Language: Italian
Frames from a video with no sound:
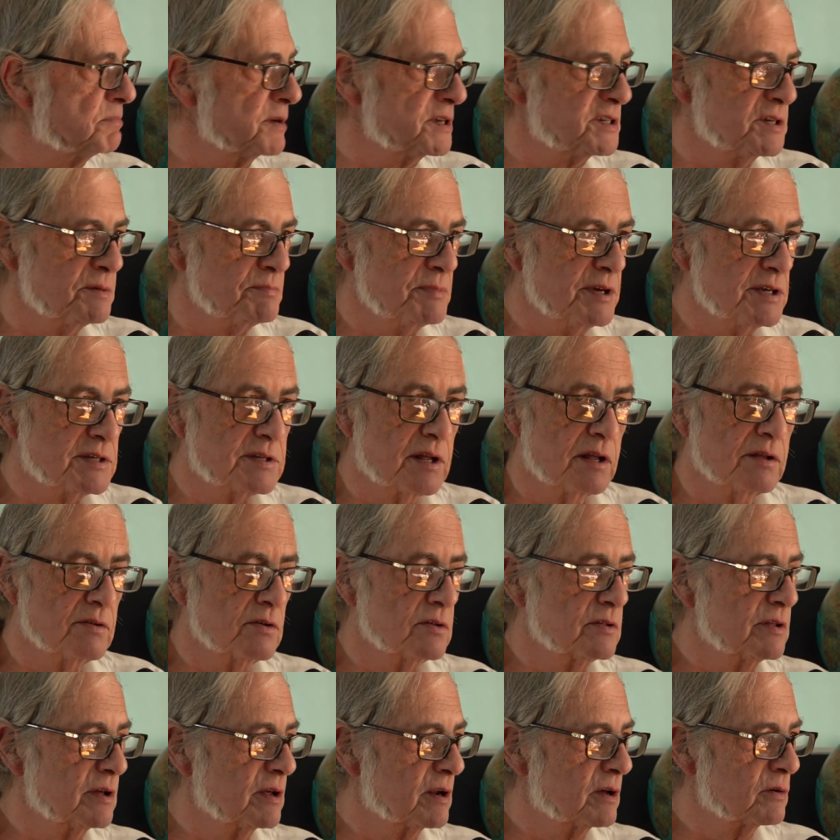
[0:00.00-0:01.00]
pessimista,
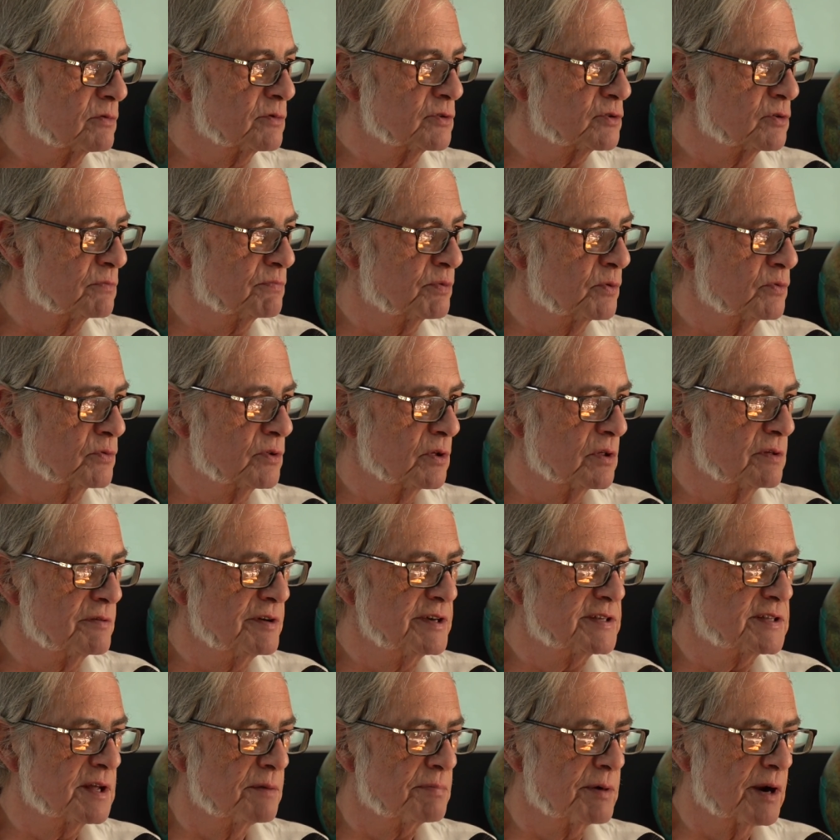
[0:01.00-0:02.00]
devo dire, da questo punto di
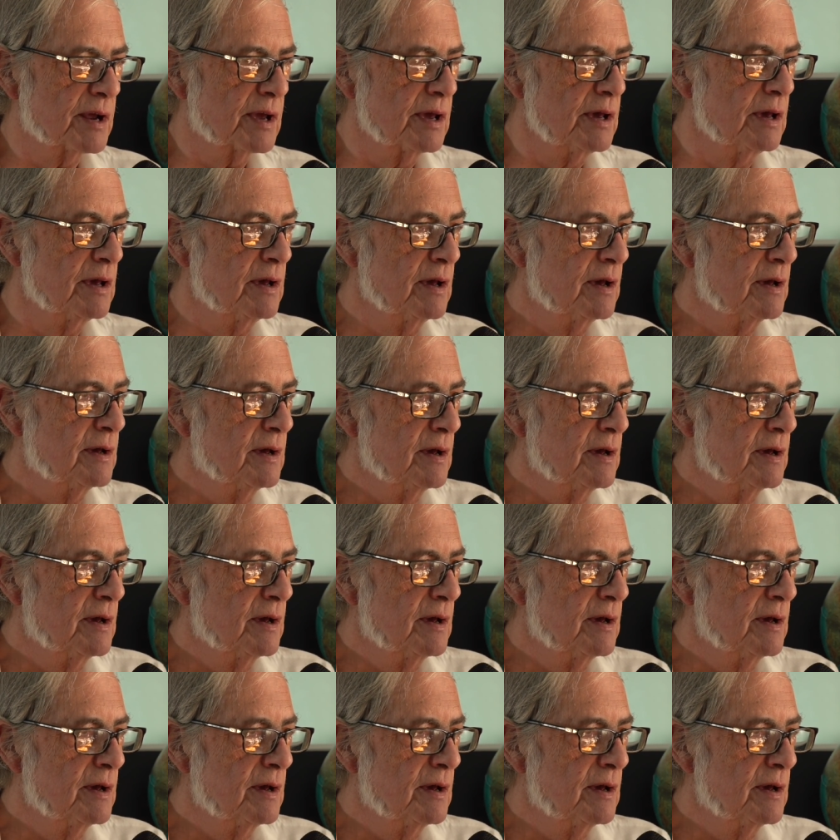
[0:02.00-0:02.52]
vista perché